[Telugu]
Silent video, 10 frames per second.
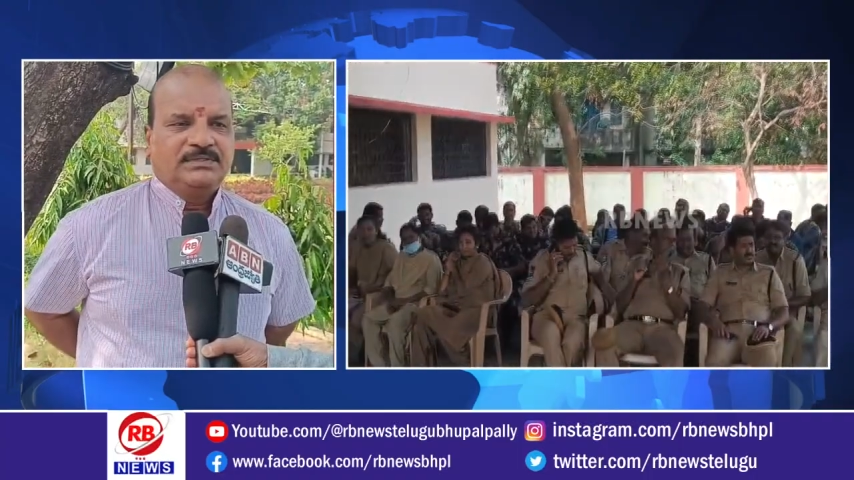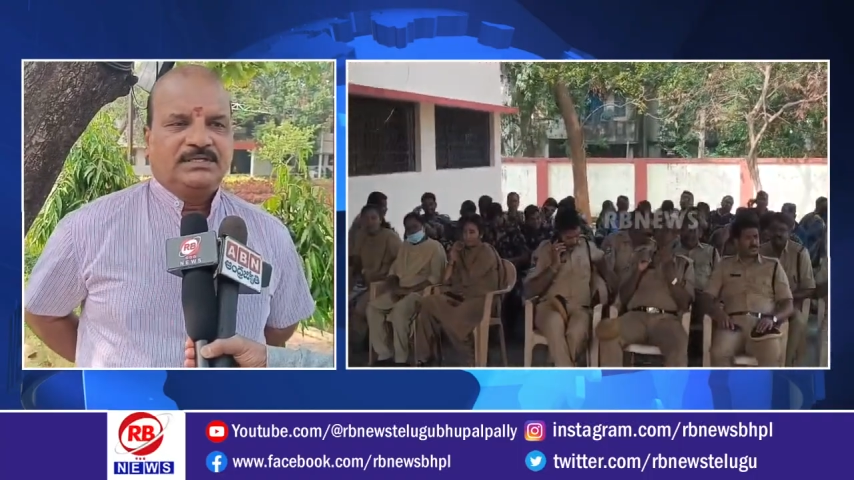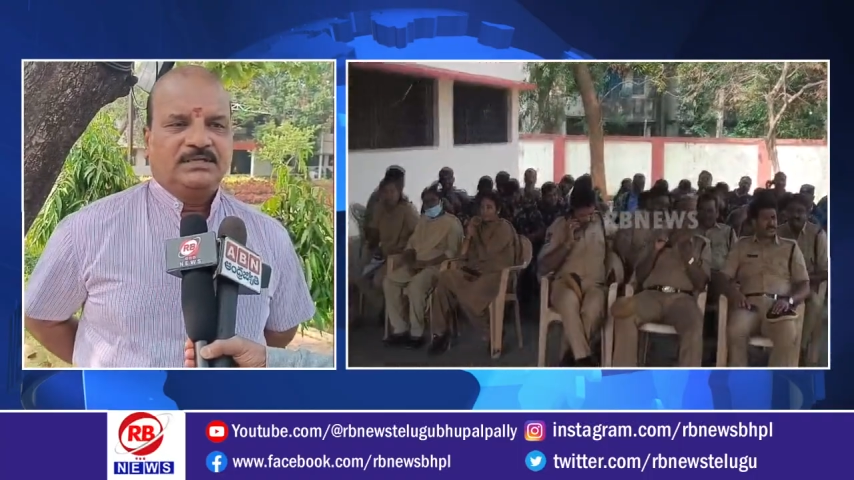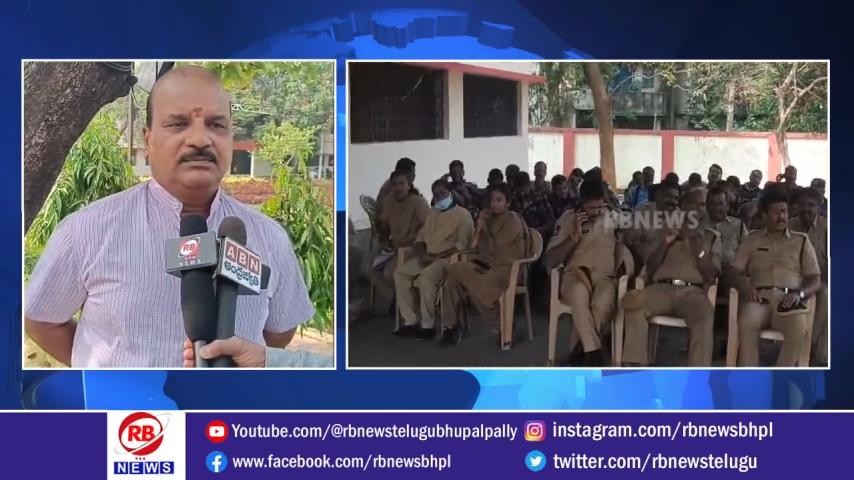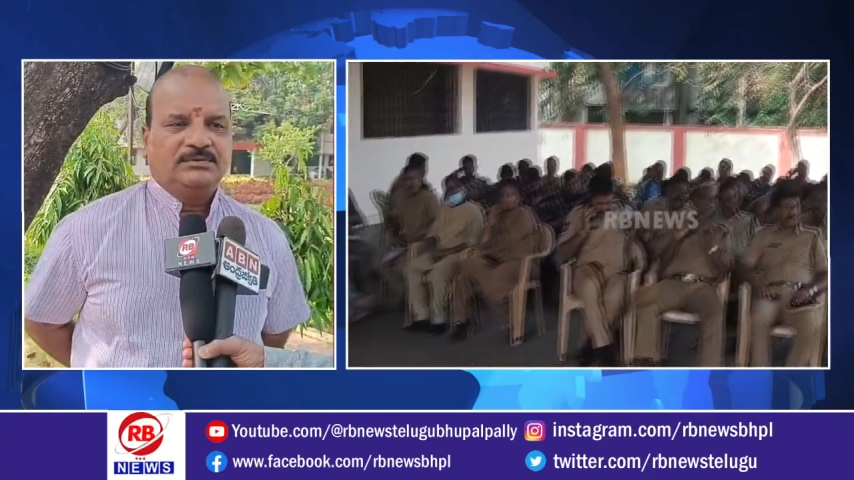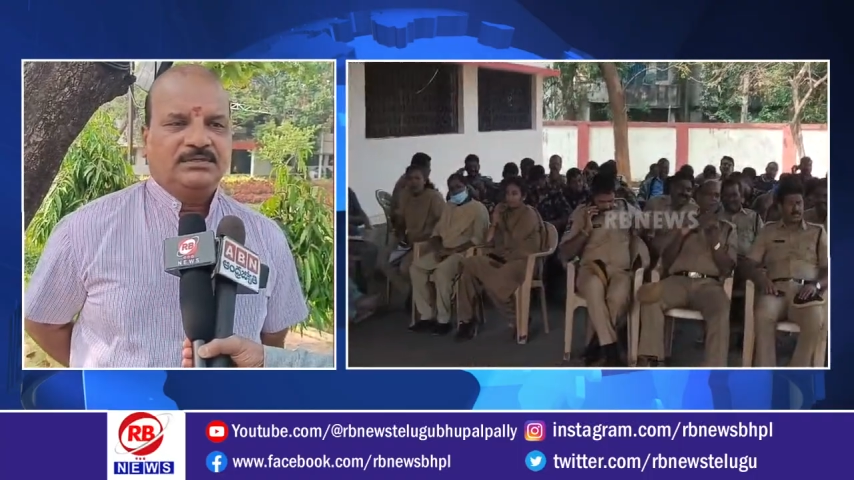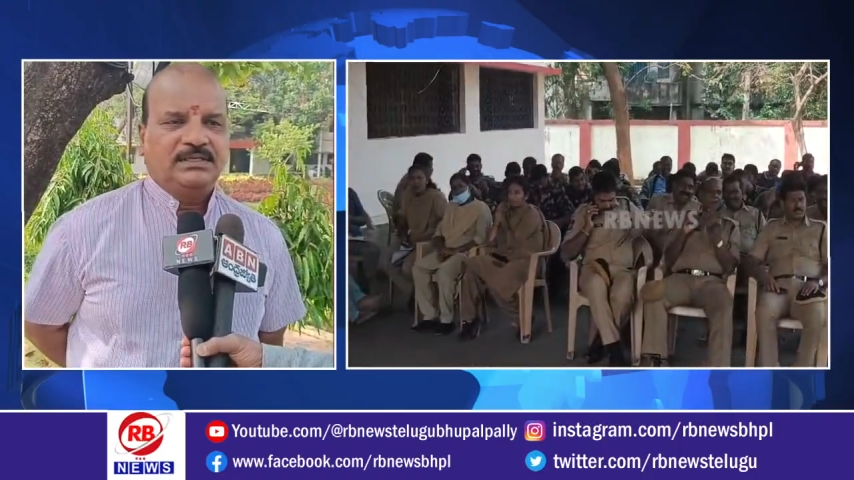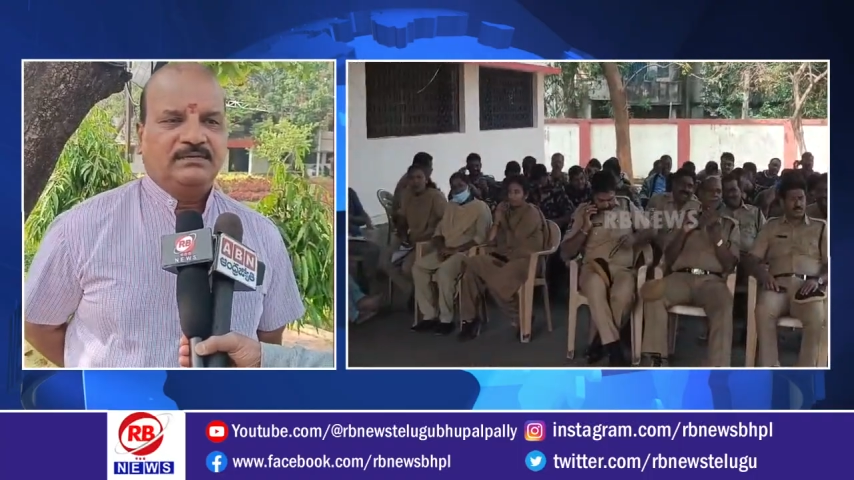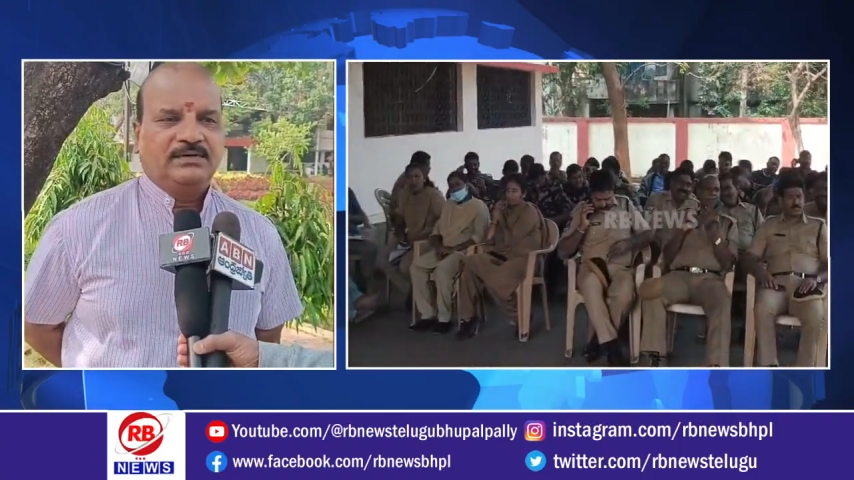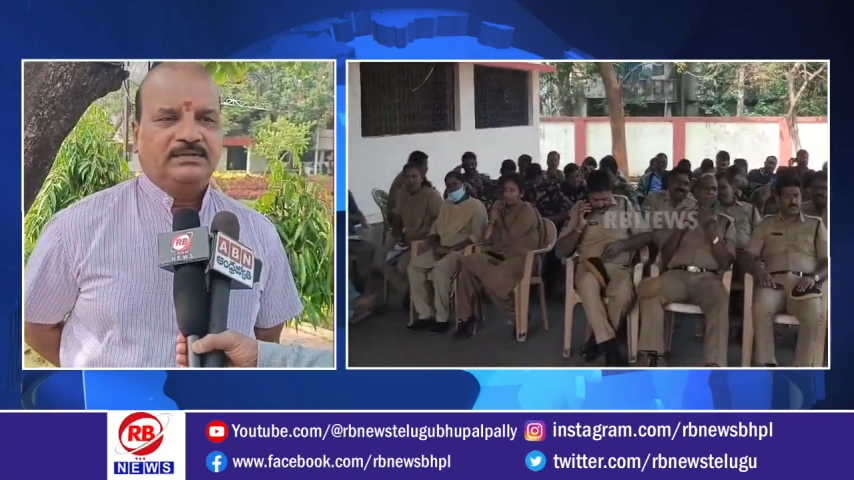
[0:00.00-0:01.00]
జరగబోతున్న
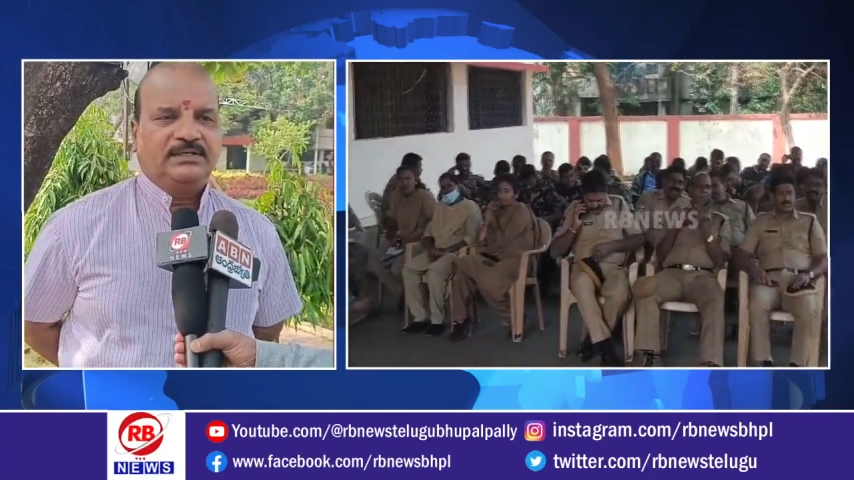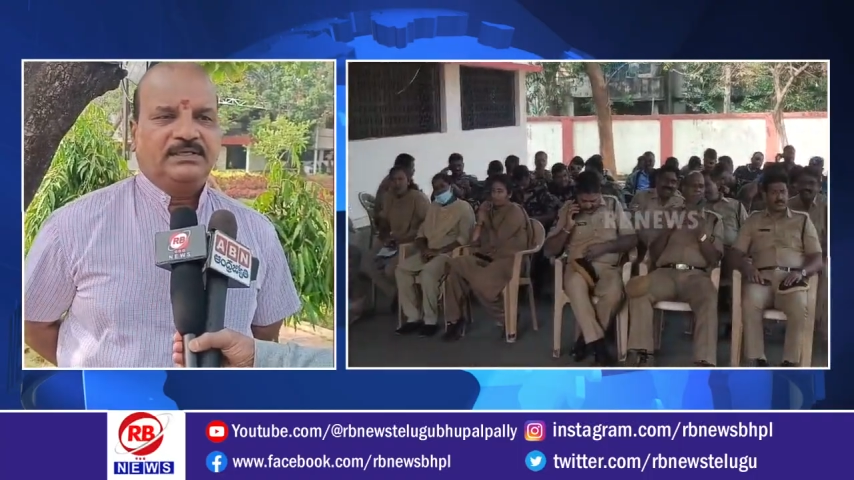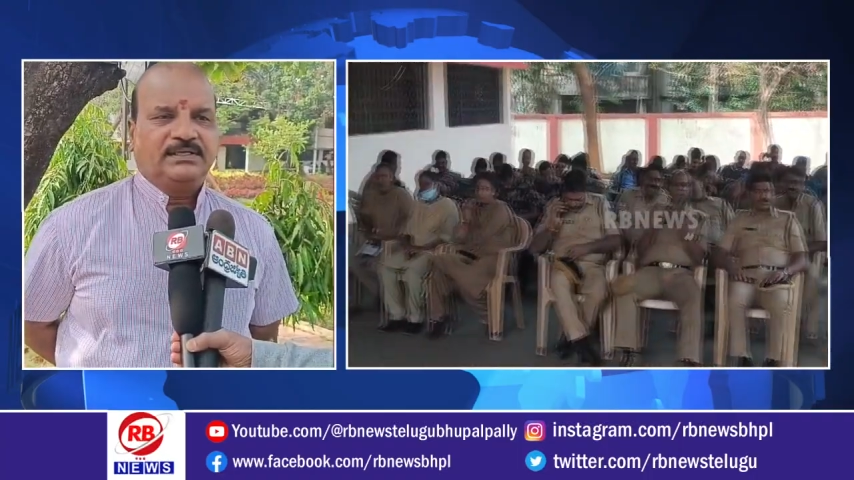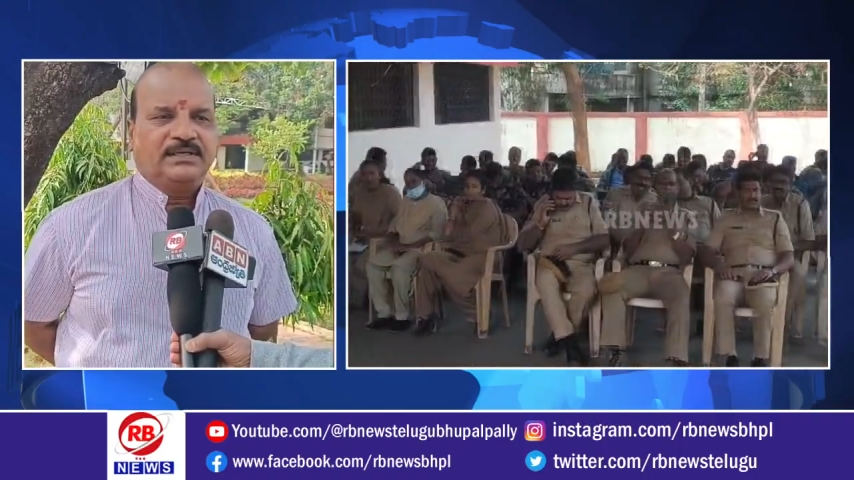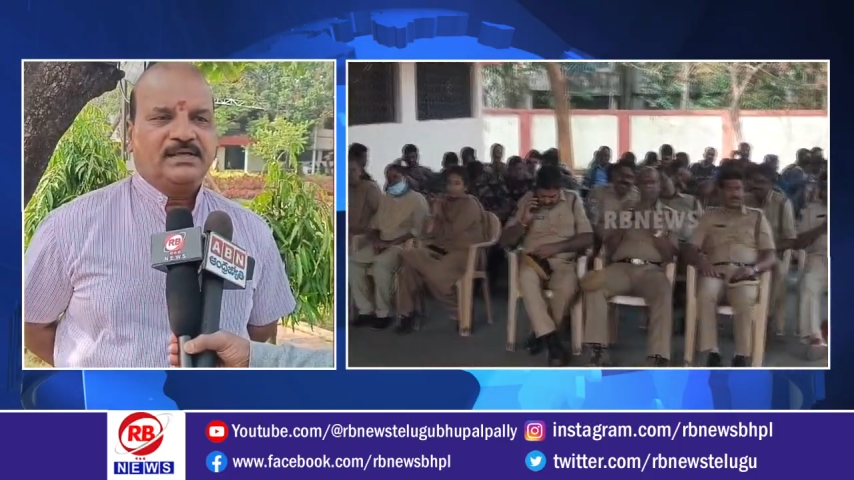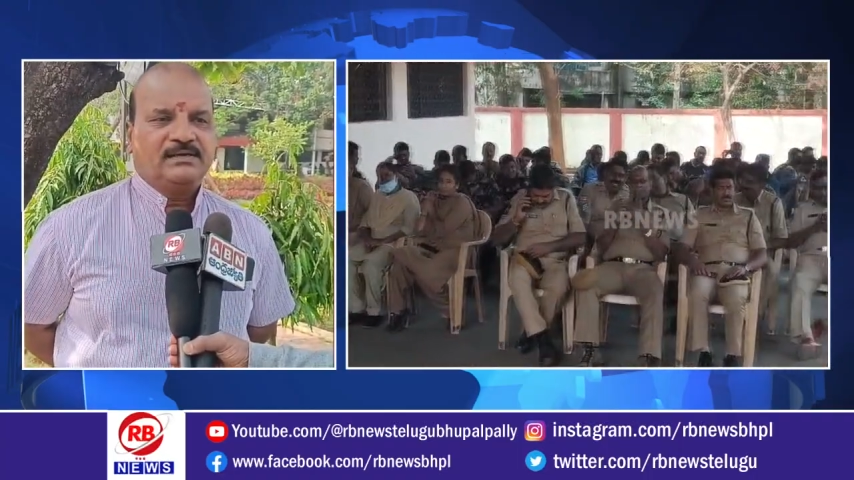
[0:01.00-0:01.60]
ఇరవై ఏడో తారీఖున